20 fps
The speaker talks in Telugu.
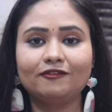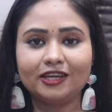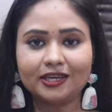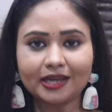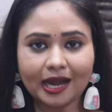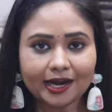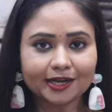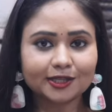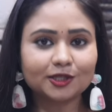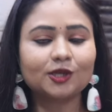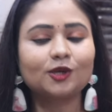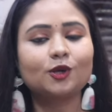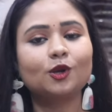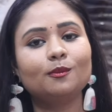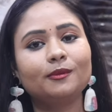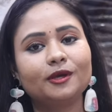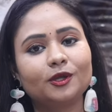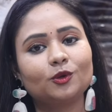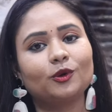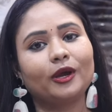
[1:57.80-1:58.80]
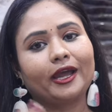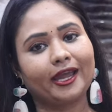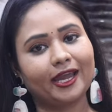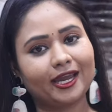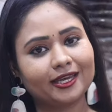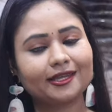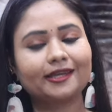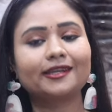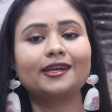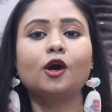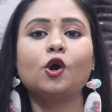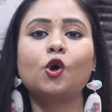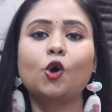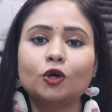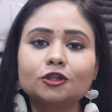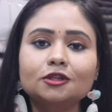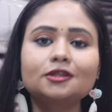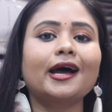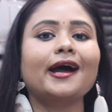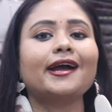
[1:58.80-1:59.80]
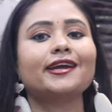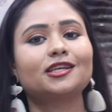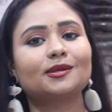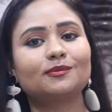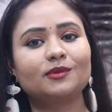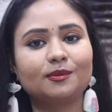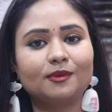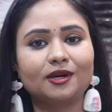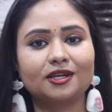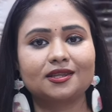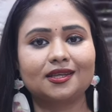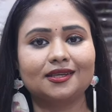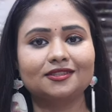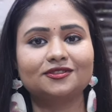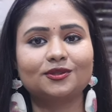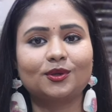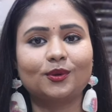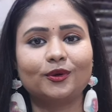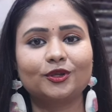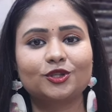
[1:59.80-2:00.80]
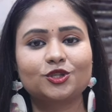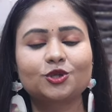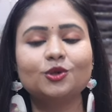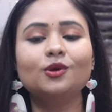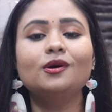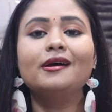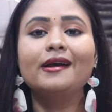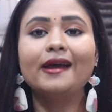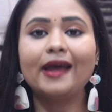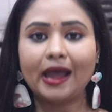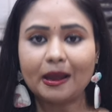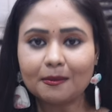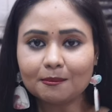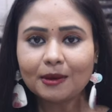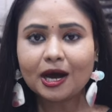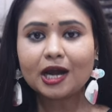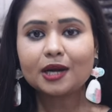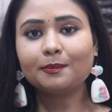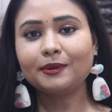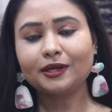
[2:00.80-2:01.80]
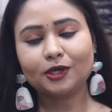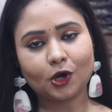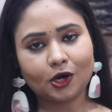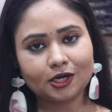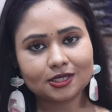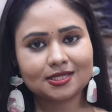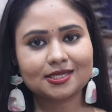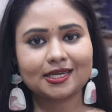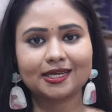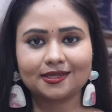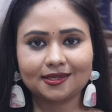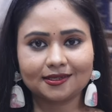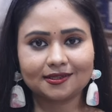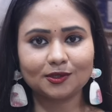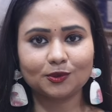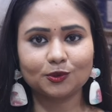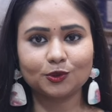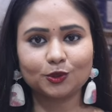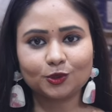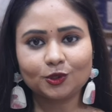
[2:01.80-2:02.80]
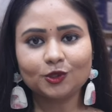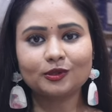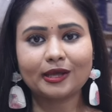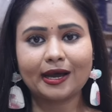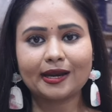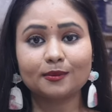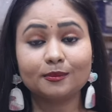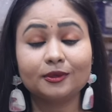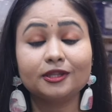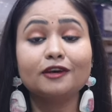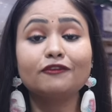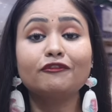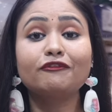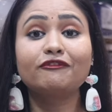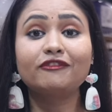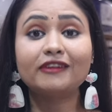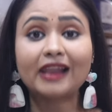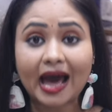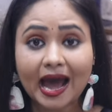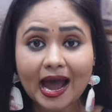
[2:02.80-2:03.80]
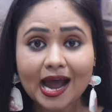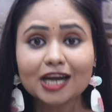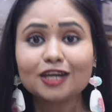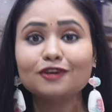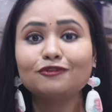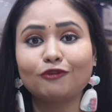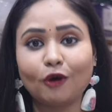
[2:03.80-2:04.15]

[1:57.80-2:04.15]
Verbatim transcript: ఈ ఐదిట్లో మీరు ఏదైనా కొత్త ఐటెంని మీరు తీసుకోవచ్చు ఎంఆర్పి కాస్ట్ ఏదైతే ఉంటుందో దాని మీద ఫ్లాట్